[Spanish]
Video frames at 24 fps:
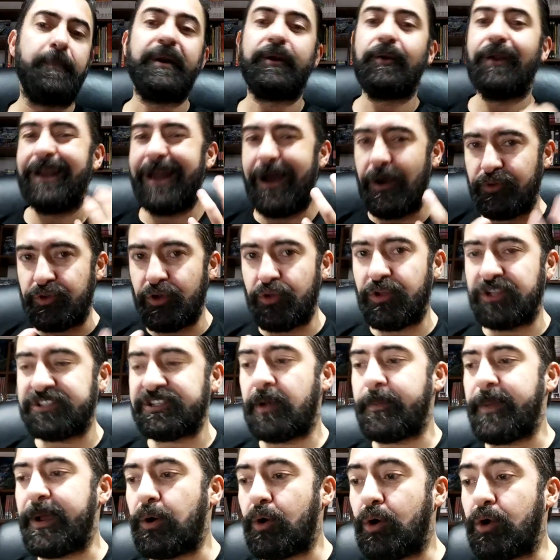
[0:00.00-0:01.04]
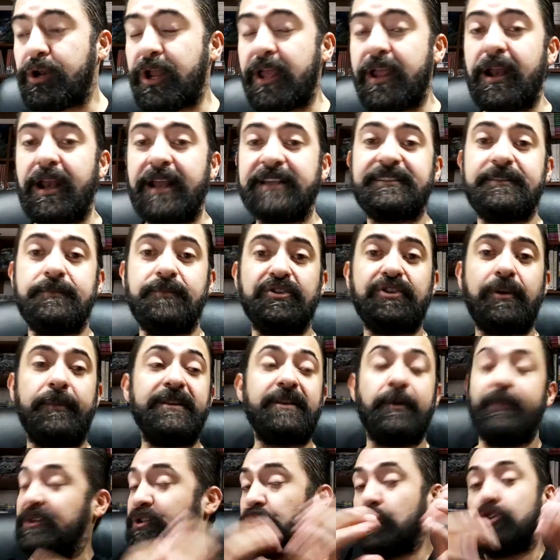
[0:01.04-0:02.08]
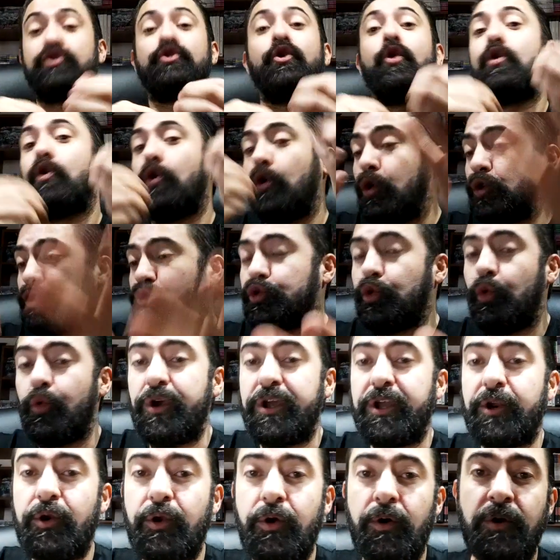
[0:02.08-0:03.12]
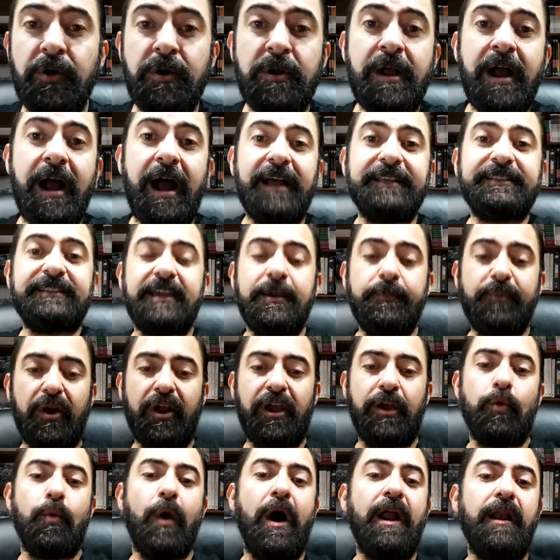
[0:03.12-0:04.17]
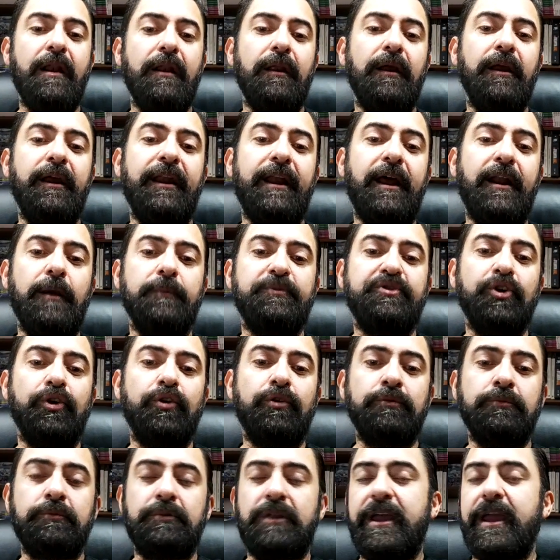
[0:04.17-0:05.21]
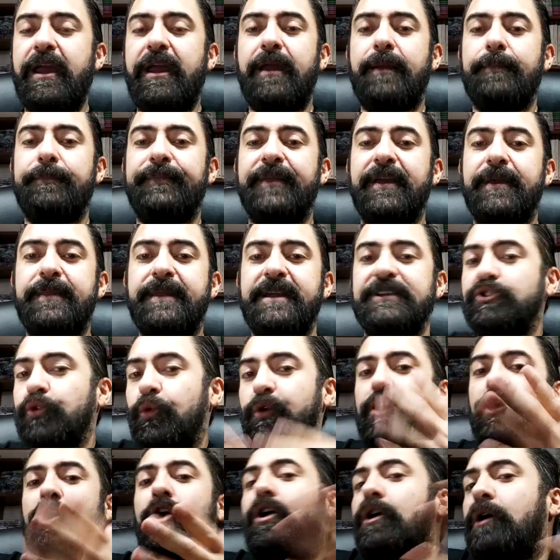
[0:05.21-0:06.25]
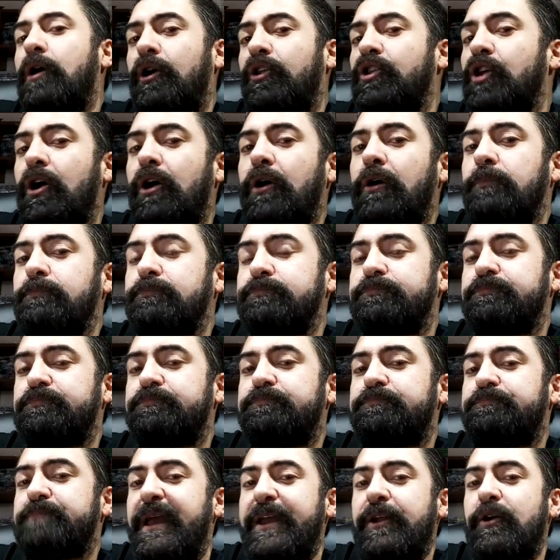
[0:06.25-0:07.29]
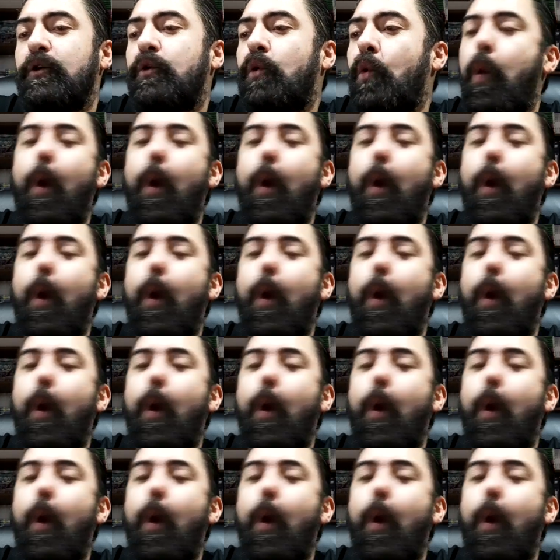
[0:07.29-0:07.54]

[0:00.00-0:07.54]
pero el audio no es el mejor. Eh, lastimosamente, pues nos tocó subirlo así, porque igual era la opción de, de subirlo o no, pero